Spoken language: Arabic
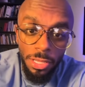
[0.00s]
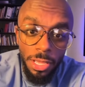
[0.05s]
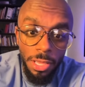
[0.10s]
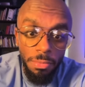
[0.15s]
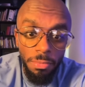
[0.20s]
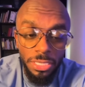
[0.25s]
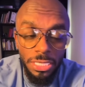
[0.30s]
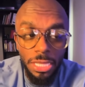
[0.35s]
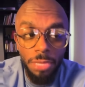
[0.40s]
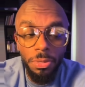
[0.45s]

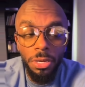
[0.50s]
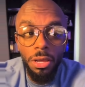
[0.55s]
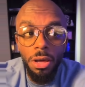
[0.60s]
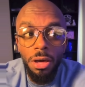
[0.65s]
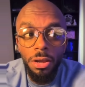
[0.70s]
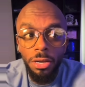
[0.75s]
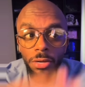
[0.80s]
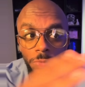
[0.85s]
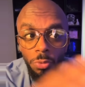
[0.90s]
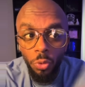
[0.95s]
بس اذا
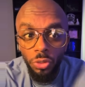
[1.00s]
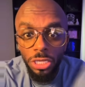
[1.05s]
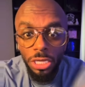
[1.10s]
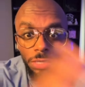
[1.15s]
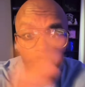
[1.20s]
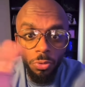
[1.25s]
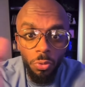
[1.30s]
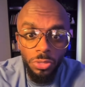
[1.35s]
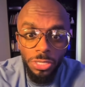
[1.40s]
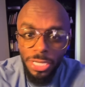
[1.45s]
بنقارن بروتين
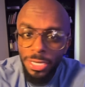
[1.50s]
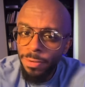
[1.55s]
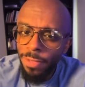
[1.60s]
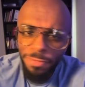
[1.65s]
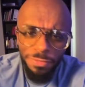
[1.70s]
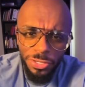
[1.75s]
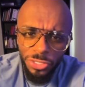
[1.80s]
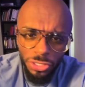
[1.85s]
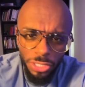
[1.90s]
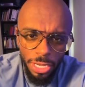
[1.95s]
لبروتين
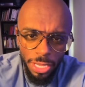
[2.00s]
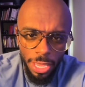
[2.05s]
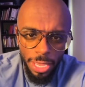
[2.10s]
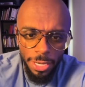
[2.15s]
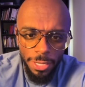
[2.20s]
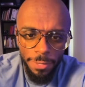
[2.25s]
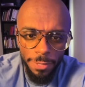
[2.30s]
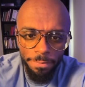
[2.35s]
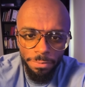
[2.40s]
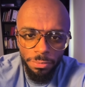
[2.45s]
نفس الشيء يعني